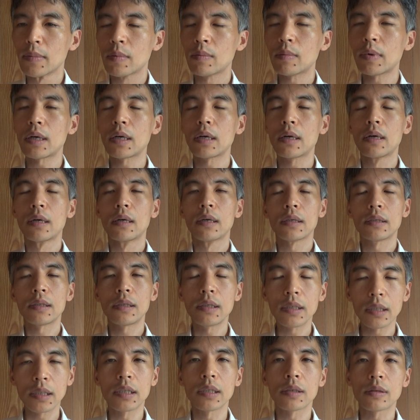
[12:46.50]
まあ、
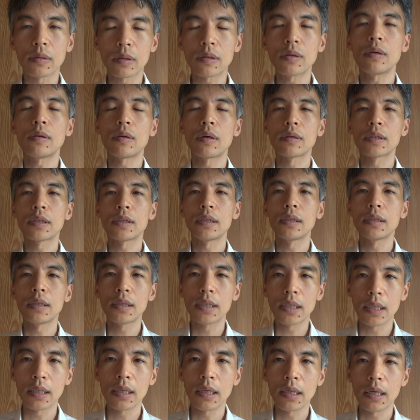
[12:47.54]
真実と信
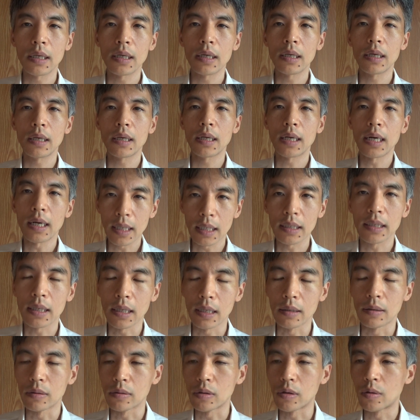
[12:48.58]
じられて
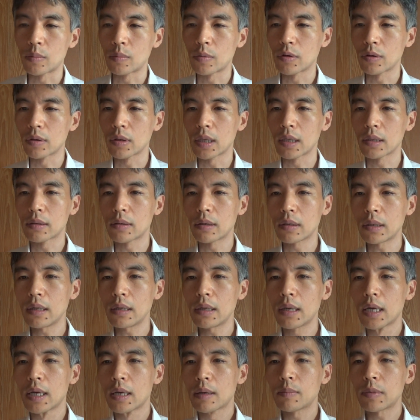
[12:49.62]
いると思うんです
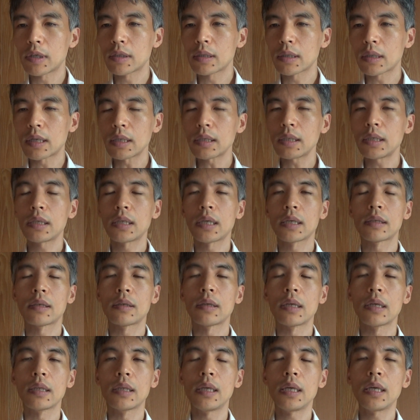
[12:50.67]
ね。まあ、しかしです
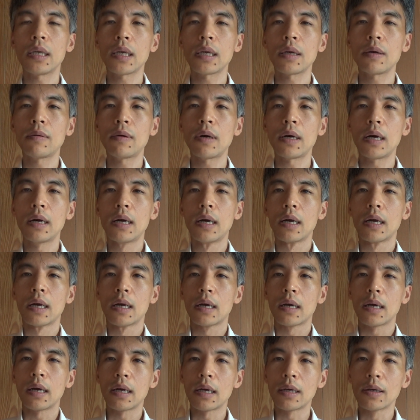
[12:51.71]
ね人間は
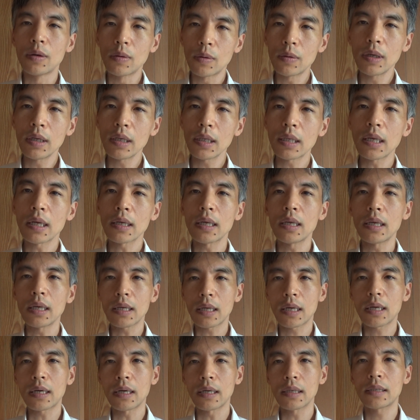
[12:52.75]
論理的
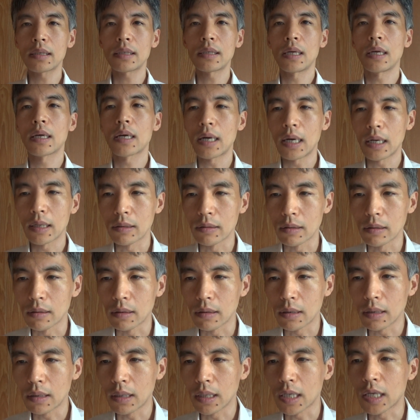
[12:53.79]
一貫性があ
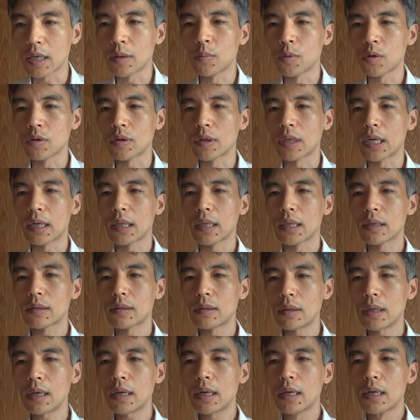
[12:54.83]
る生き物なんで
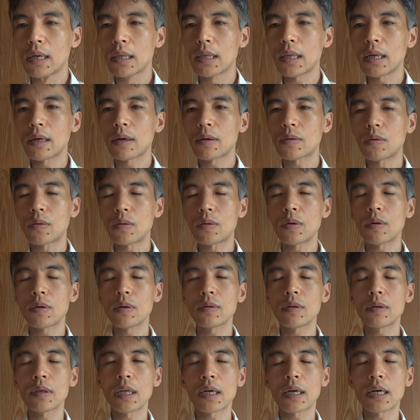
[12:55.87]
すね。だから
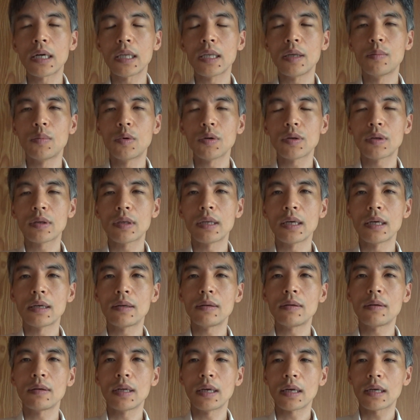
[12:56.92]
心の中に持ってい
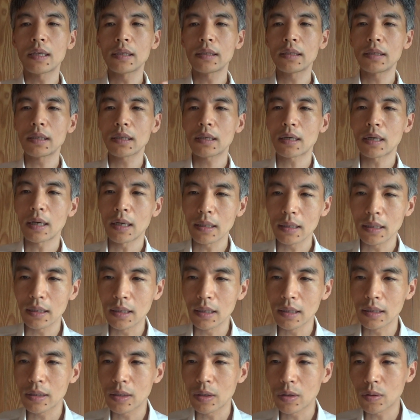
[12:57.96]
る歴史観
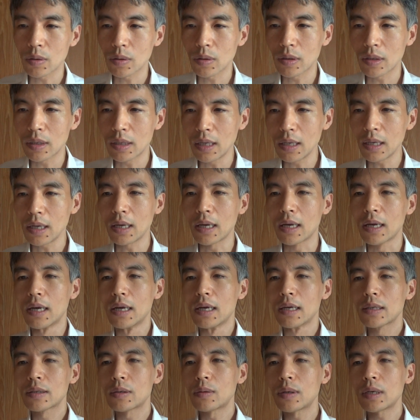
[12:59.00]
に沿って
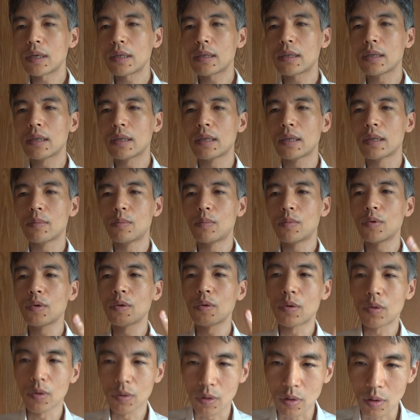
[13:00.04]
それ
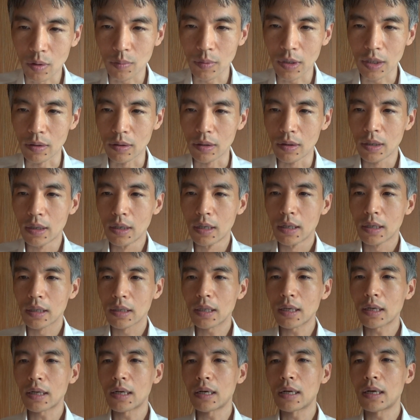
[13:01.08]
物事を見る。
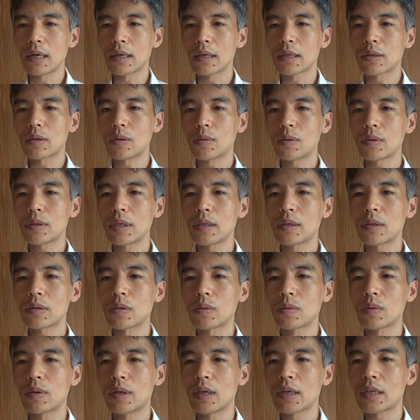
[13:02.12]
だから当然
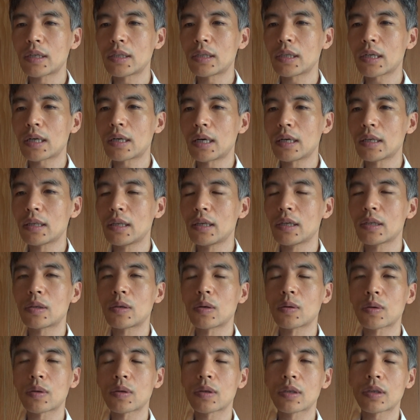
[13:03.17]
その歴史観に
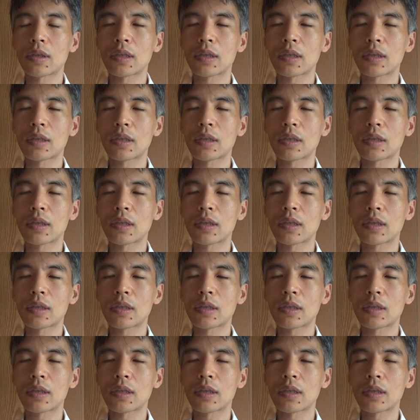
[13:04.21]
沿っ